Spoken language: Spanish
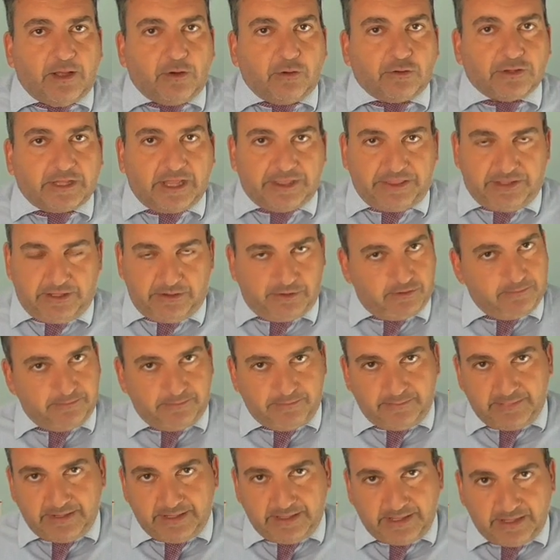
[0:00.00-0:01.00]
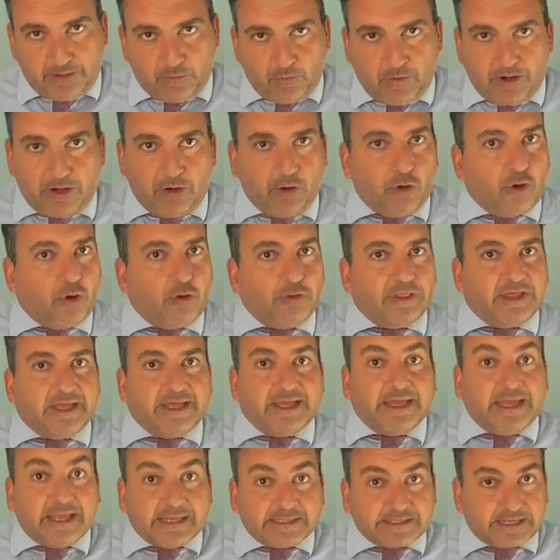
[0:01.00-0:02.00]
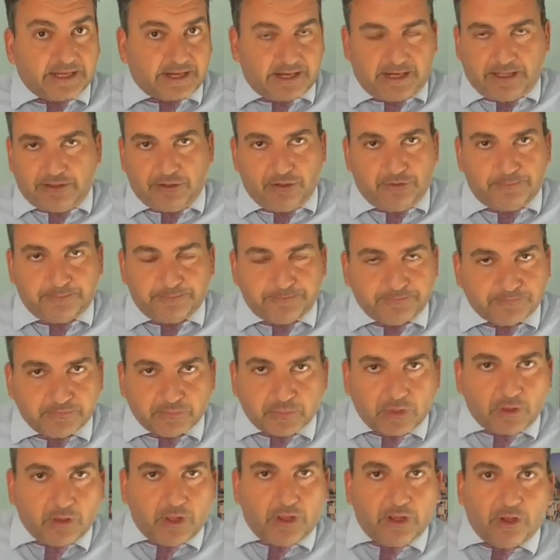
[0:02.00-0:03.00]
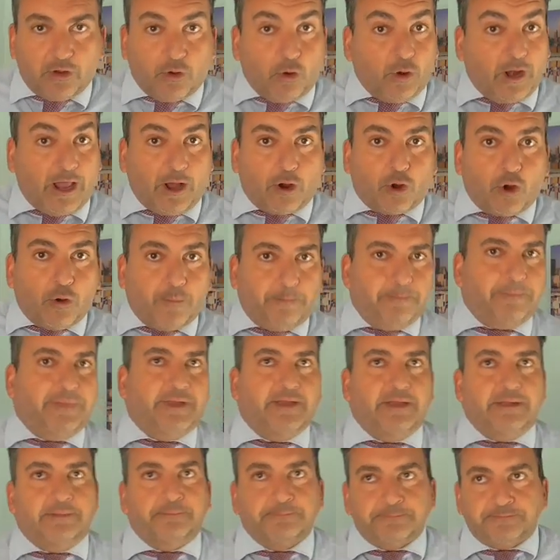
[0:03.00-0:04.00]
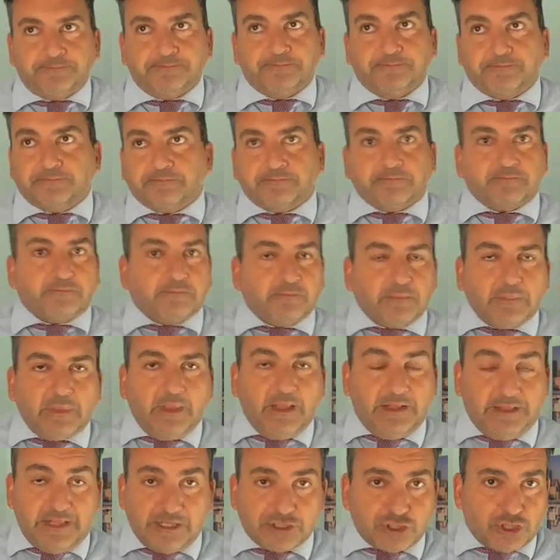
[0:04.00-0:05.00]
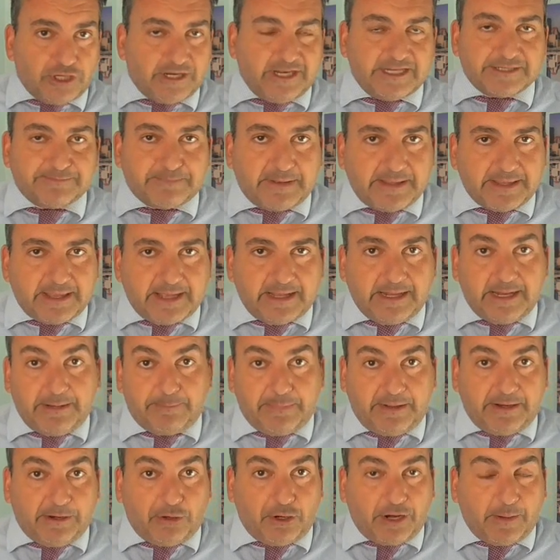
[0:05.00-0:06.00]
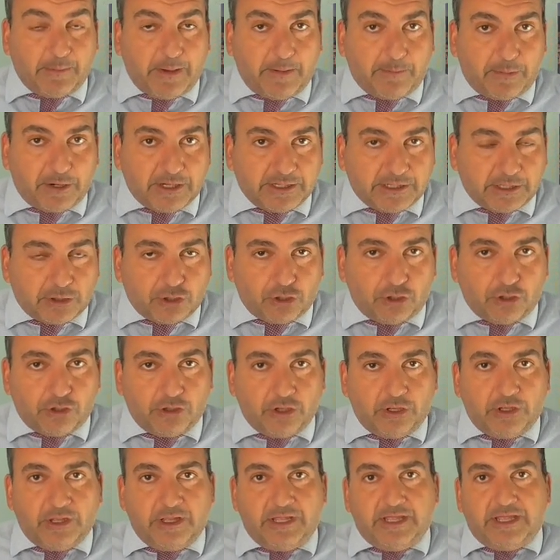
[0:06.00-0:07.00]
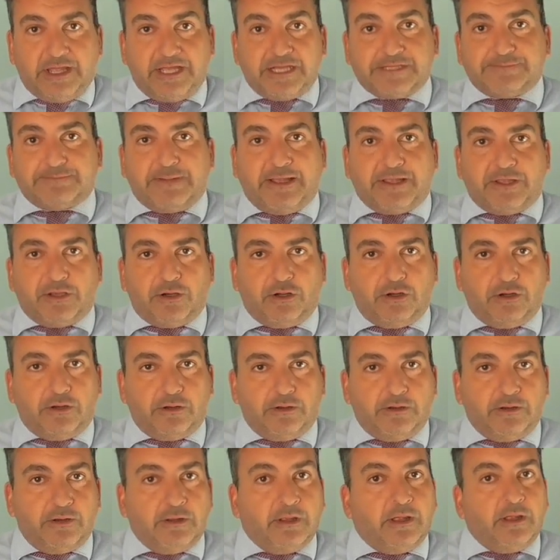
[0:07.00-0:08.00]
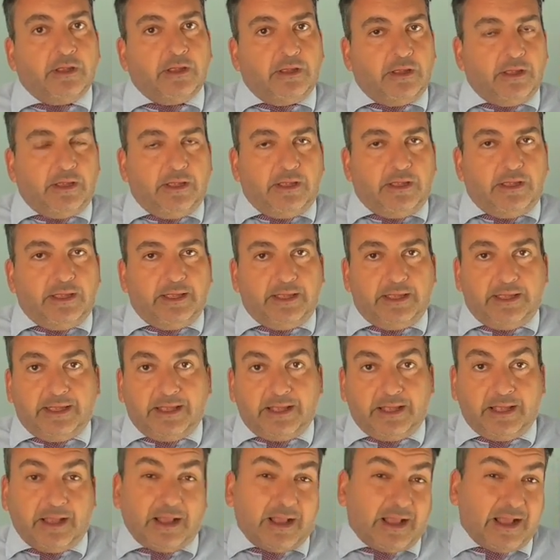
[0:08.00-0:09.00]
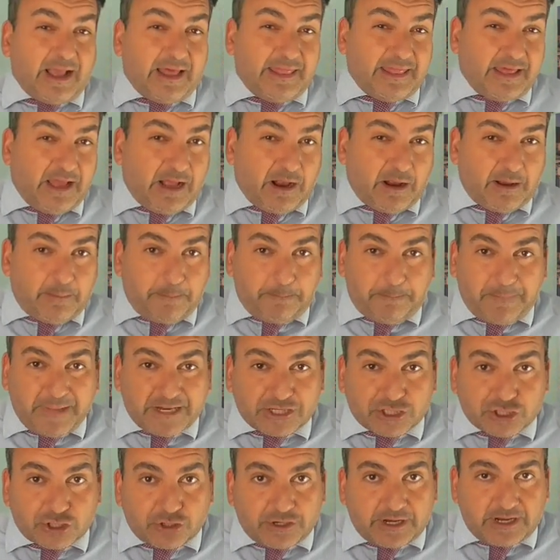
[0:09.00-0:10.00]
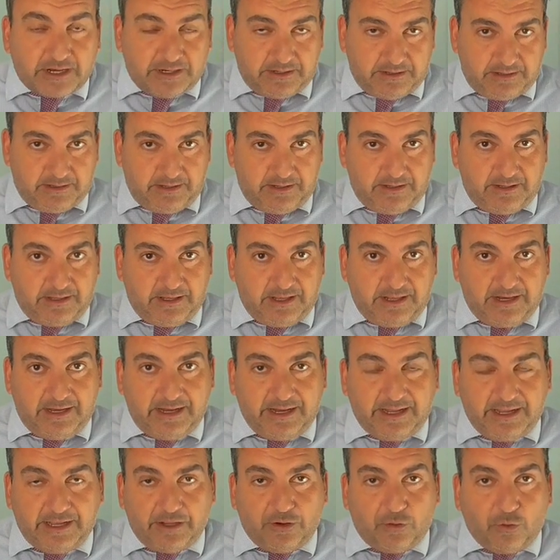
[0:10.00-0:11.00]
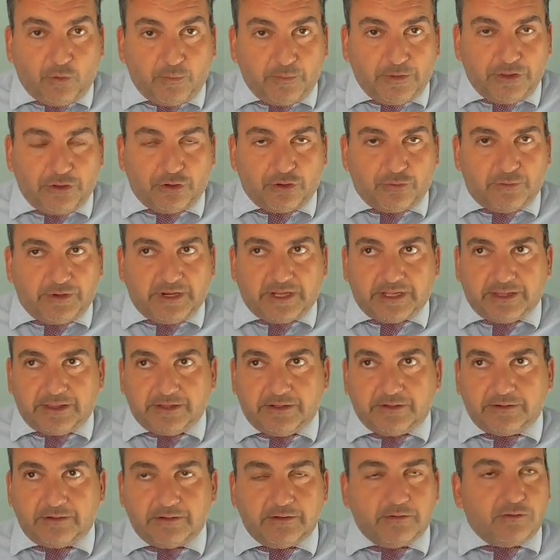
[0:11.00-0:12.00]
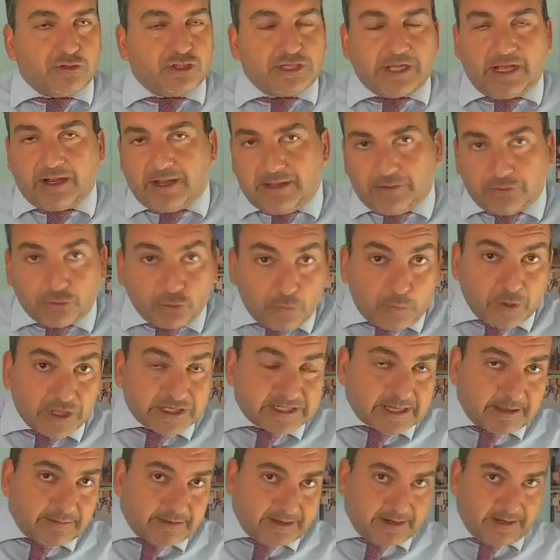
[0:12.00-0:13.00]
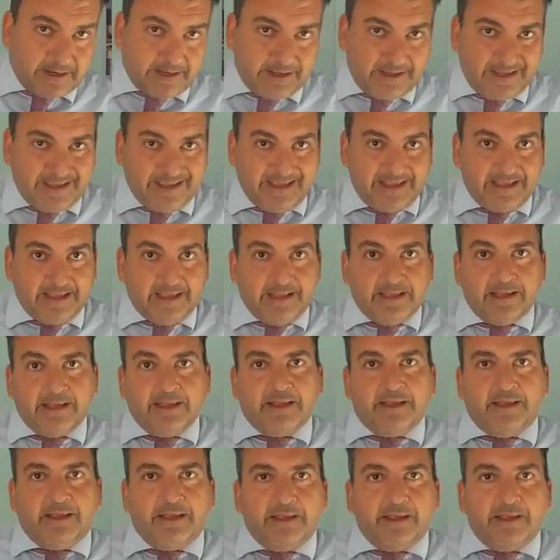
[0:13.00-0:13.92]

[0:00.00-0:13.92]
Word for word: Onda Cero, me da igual, o de S Radio, eh, o la COPE. De hecho, en España, el panorama político español, eh, cada persona eh, que lee un medio de comunicación, o sea, que tú puedes saber,